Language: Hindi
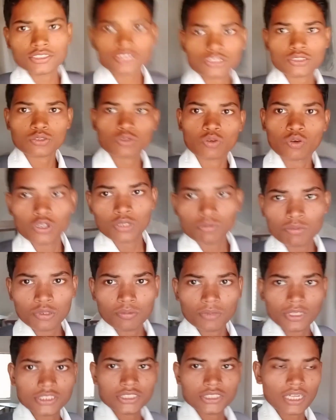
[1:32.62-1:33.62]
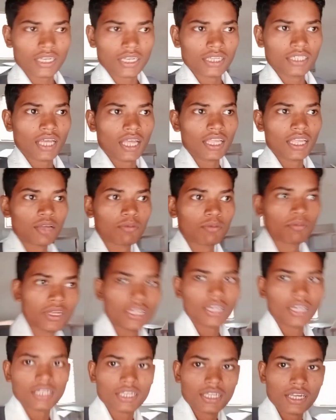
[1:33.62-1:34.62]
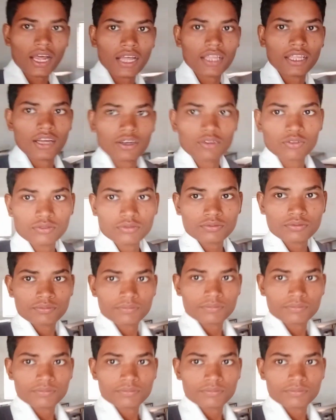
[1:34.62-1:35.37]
कोई भी बच्चा नहीं आया मैं अकेला आया हूँ